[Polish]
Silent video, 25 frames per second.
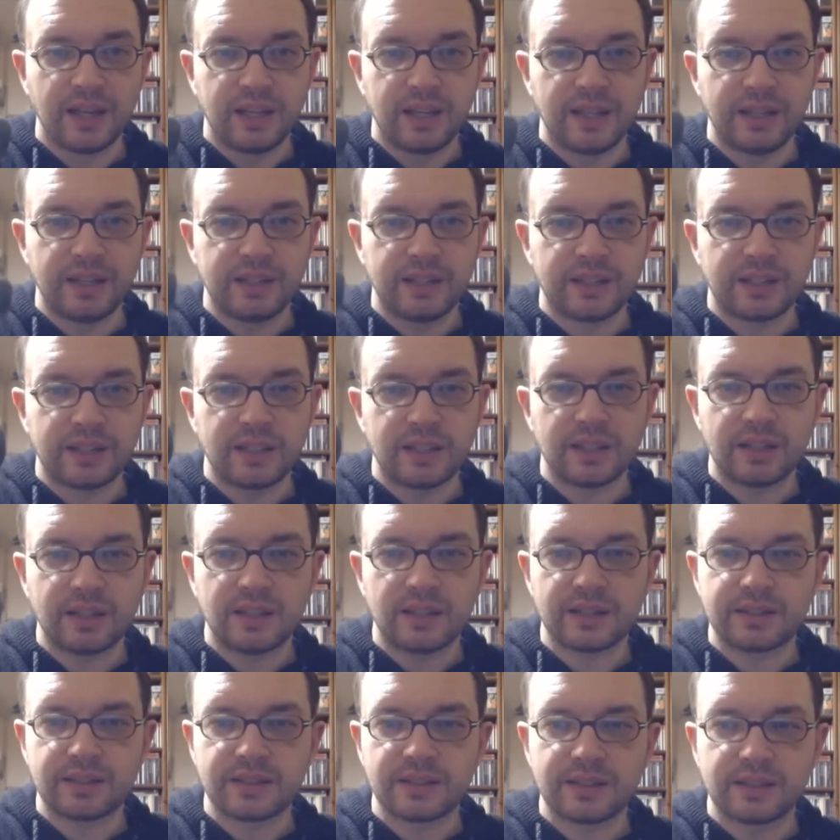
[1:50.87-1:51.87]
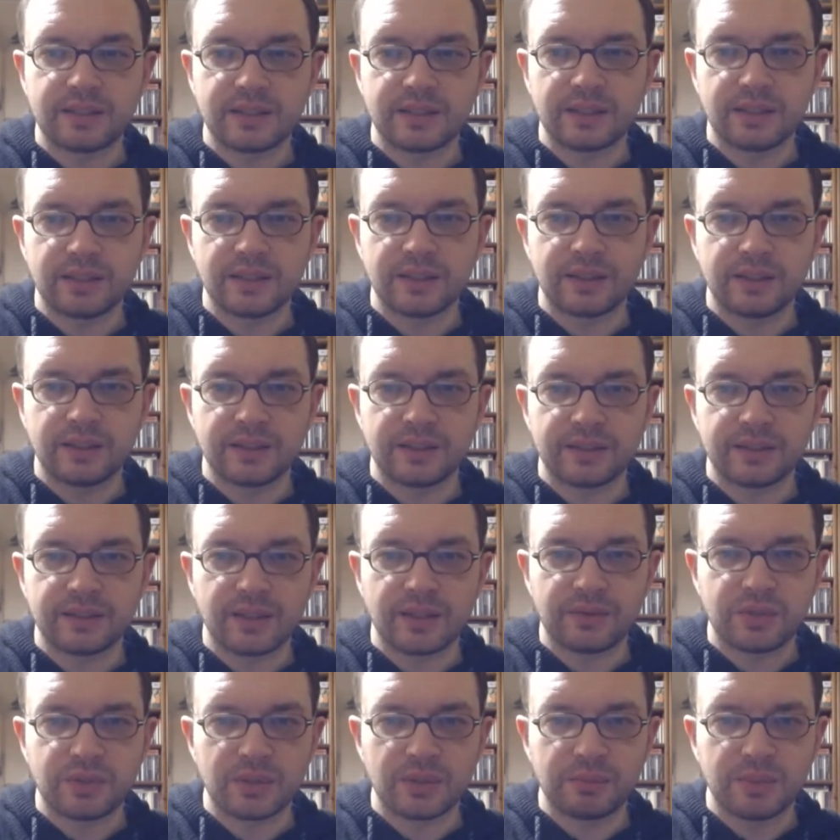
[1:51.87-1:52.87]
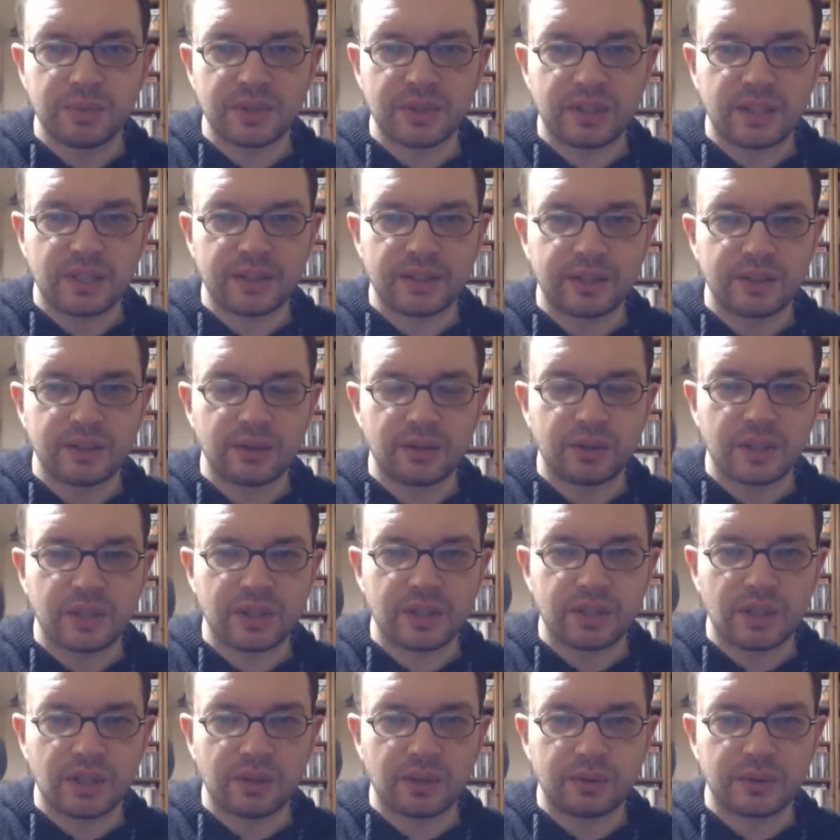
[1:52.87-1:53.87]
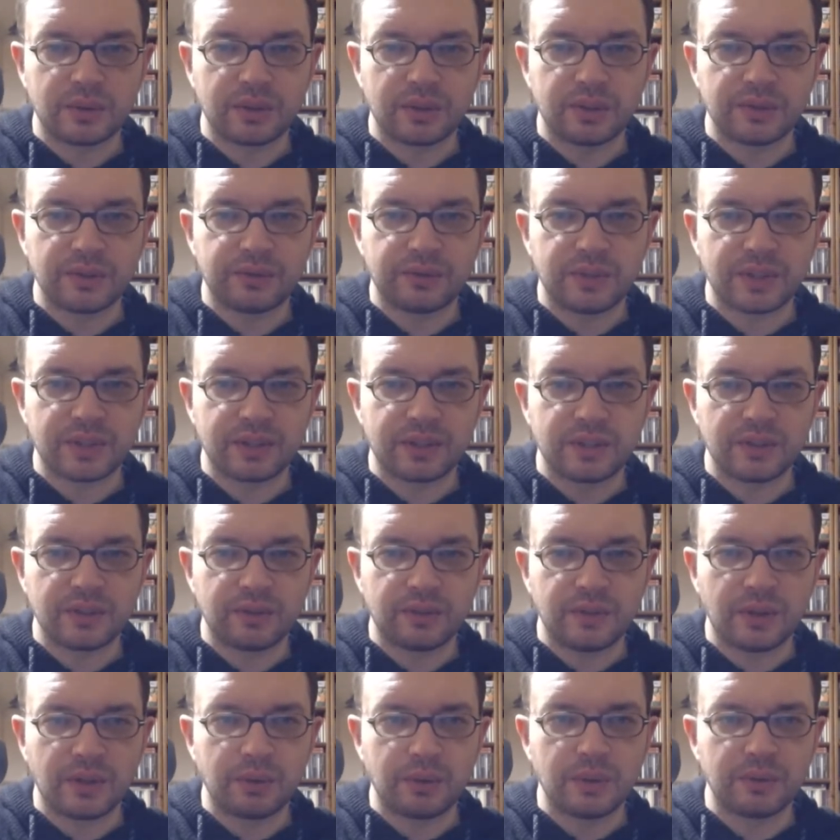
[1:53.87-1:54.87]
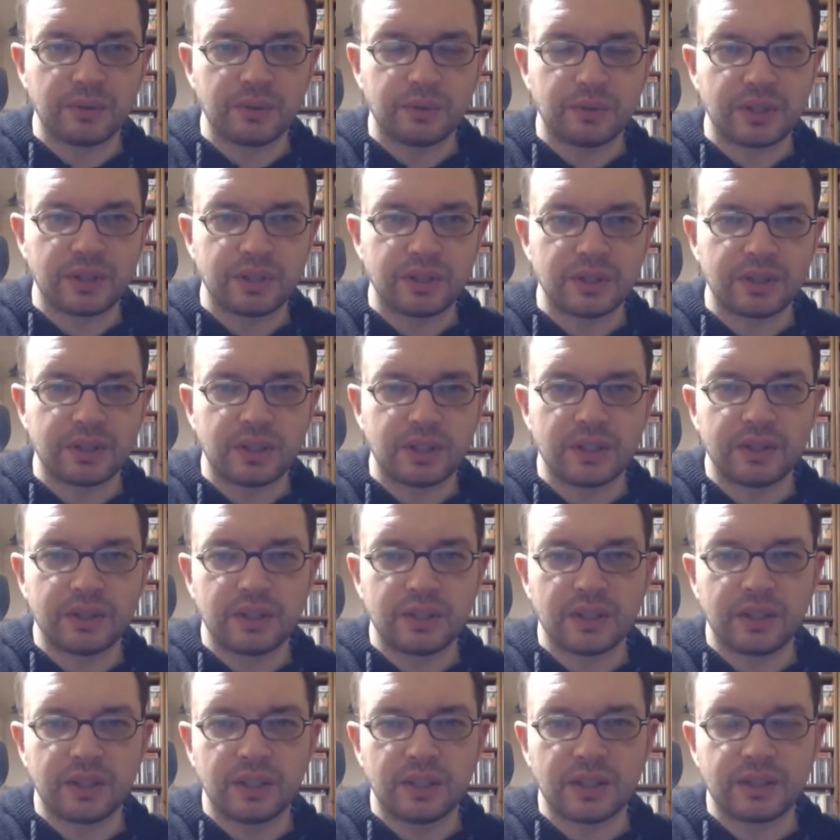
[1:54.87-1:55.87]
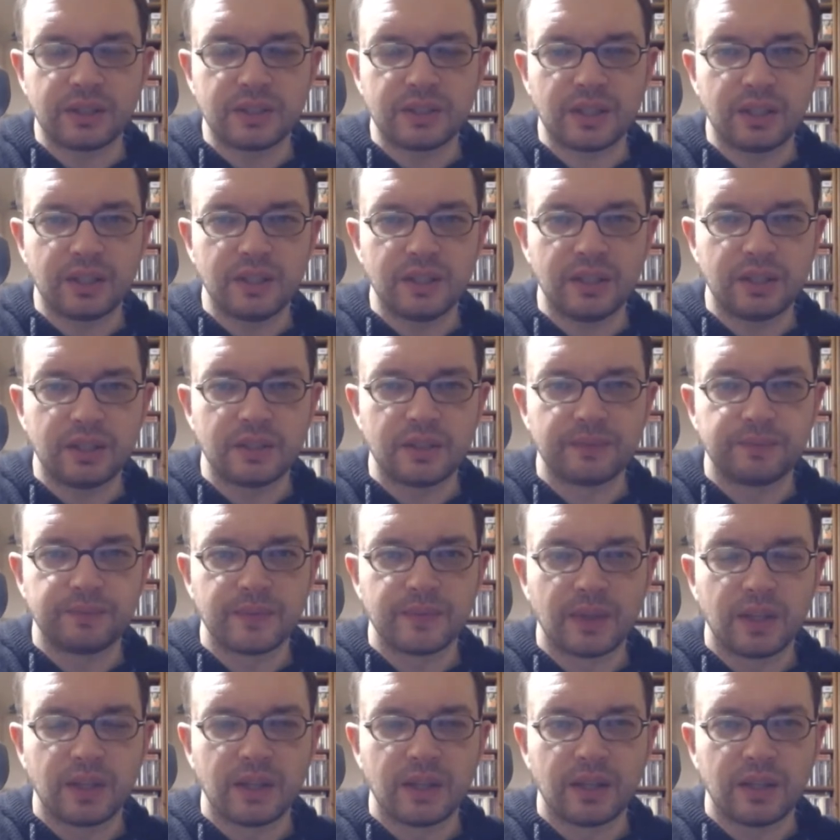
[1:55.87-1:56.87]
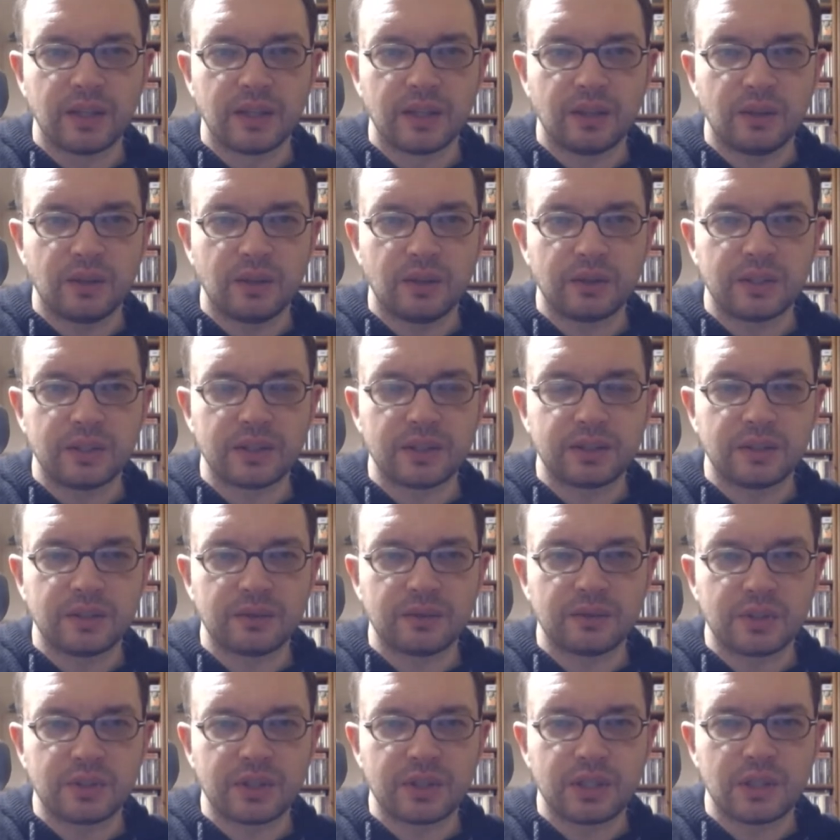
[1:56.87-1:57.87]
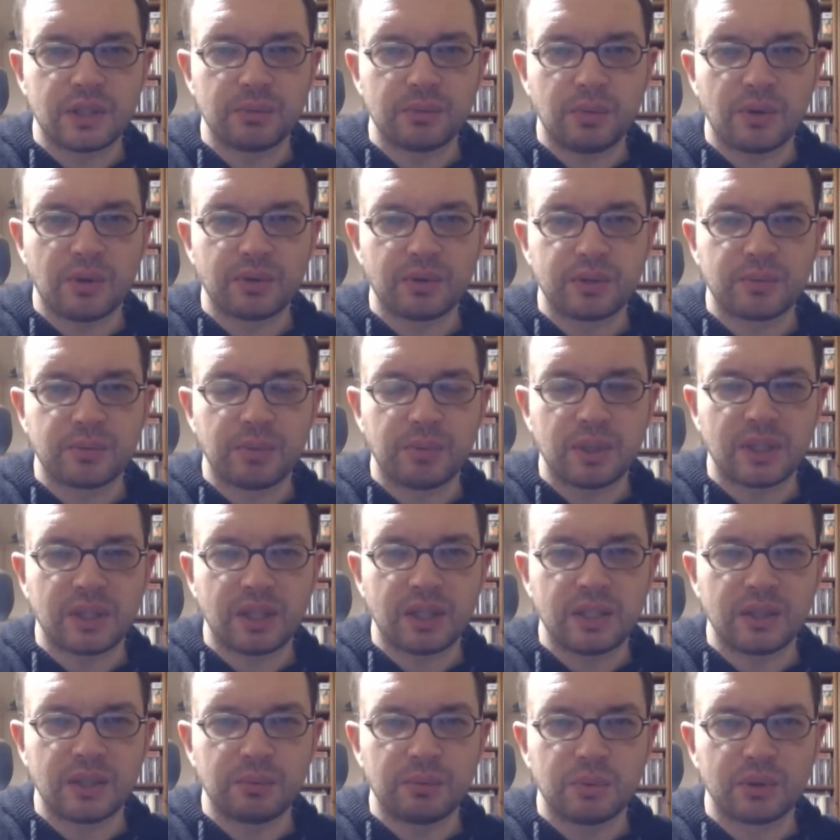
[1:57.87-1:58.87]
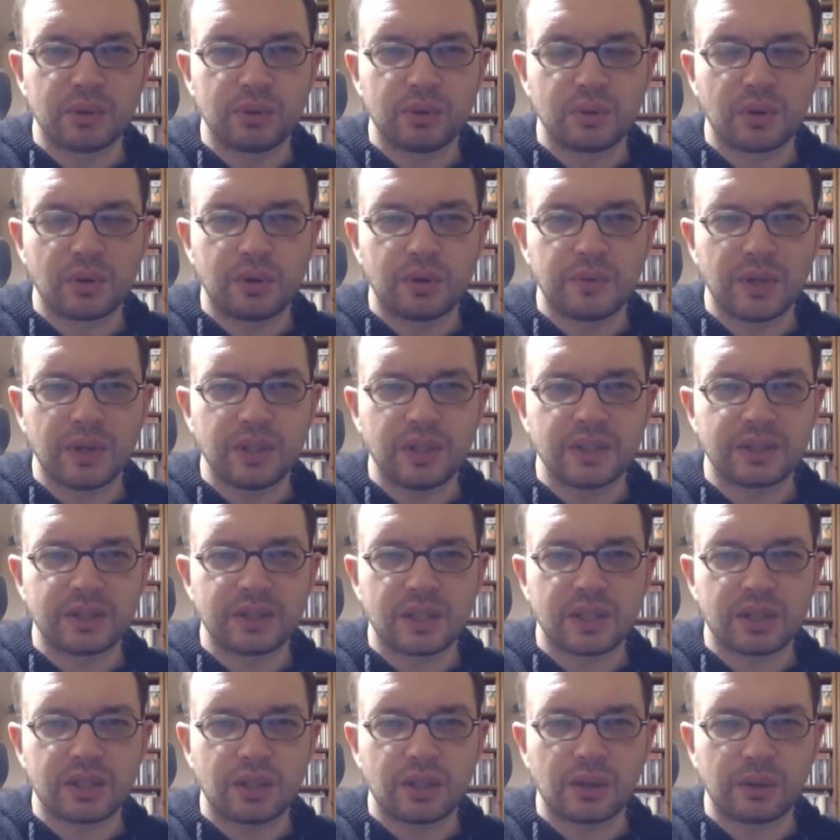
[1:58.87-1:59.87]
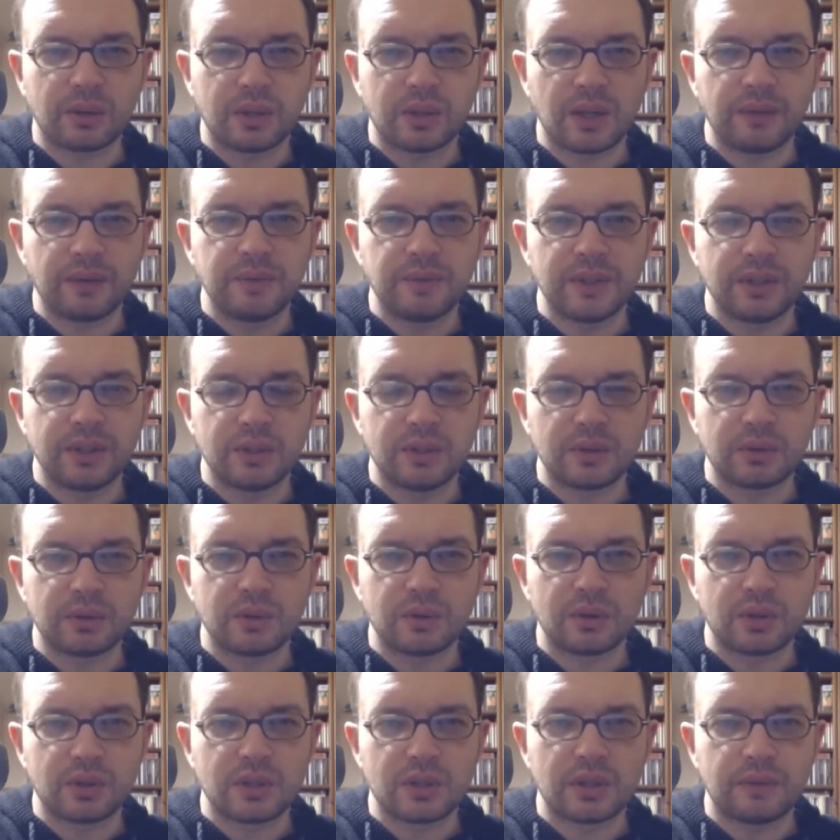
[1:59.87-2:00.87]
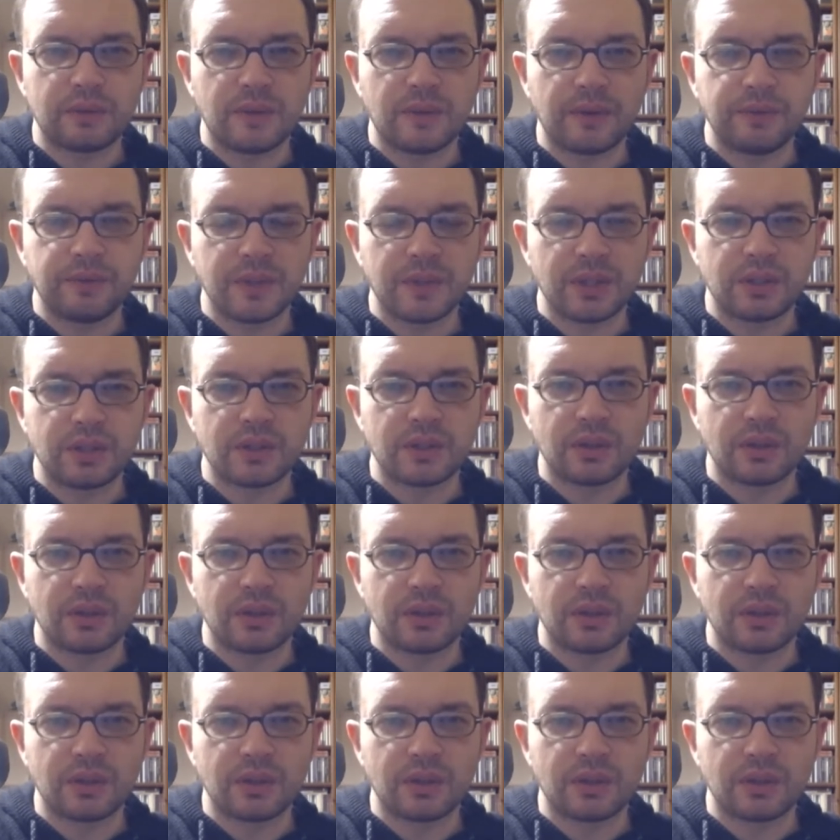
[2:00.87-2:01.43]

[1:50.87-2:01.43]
I teraz e, zawsze mnie dlatego kaszaloty fascynowały, właśnie ta inteligencja ich one są dosyć mało zbadane, bo nurkowanie z kaszalotami, no to trzeba mieć